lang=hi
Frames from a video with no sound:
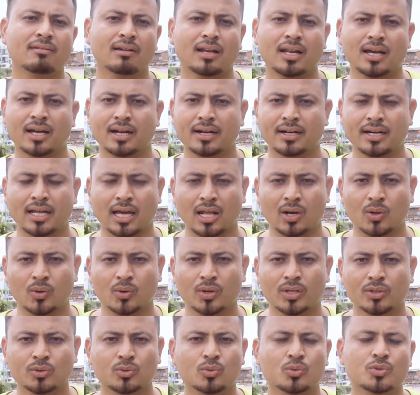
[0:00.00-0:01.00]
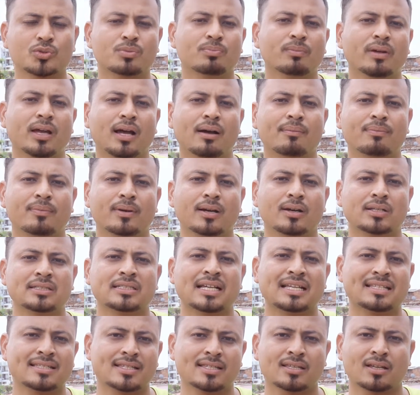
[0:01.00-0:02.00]
वाला अगर डालोगे तो उसमें आपका
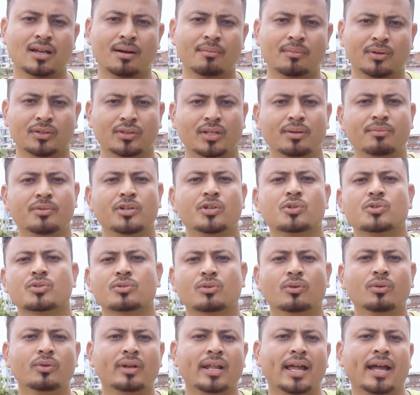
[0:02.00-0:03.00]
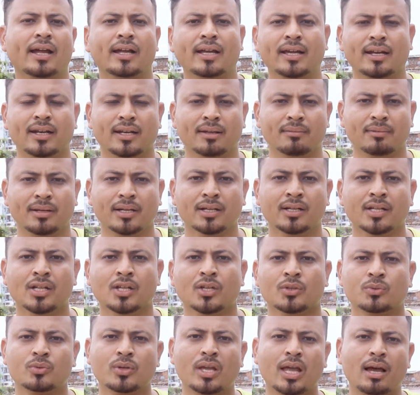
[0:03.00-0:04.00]
चांसेस कम होता है वीडियोस को रैंक करने में
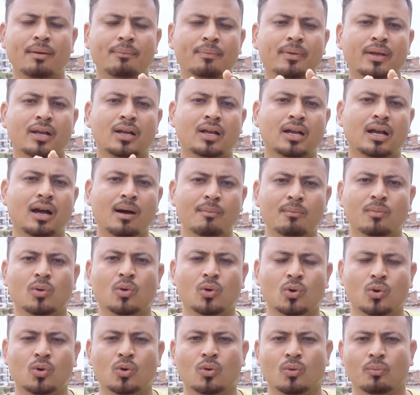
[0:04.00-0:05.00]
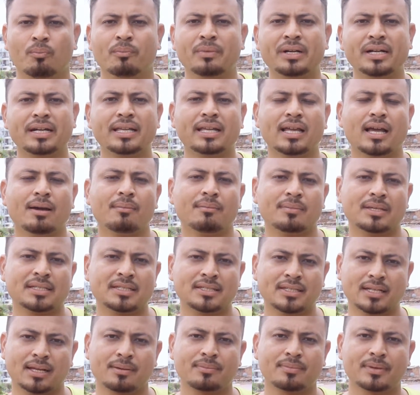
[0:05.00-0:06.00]
तो यहाँ पे कम लो मीडियम
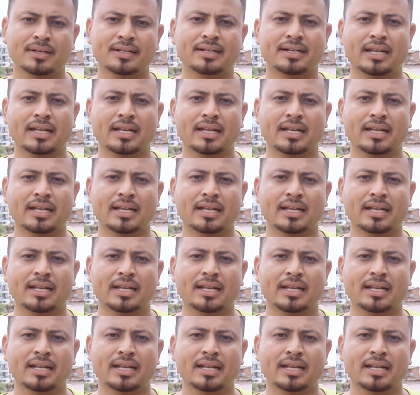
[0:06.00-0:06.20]
इस टाइप की